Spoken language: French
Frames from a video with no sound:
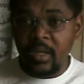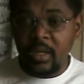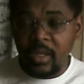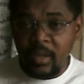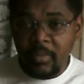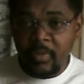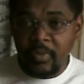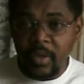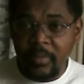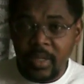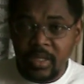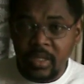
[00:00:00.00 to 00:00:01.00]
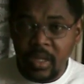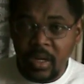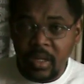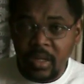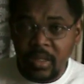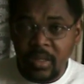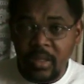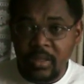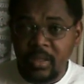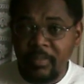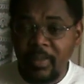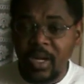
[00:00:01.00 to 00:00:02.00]
Non, mon frère, ma soeur.
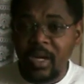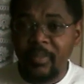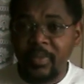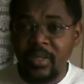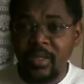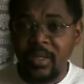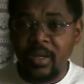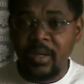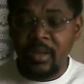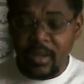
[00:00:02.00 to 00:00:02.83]
C'est par la prière,